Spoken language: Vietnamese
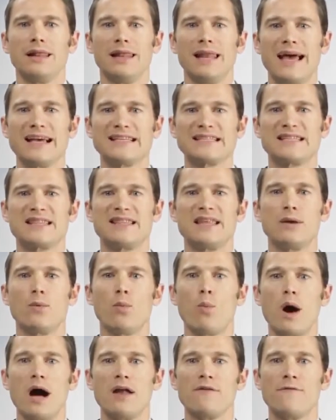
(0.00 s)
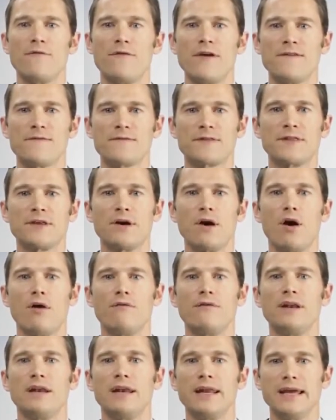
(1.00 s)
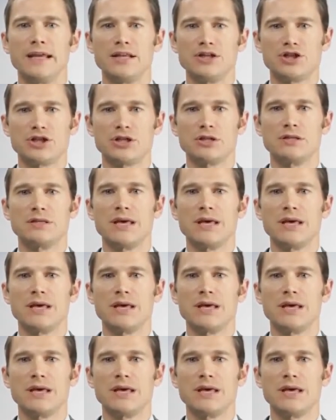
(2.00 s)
có đường kính nhỏ hơn 0,5 cm,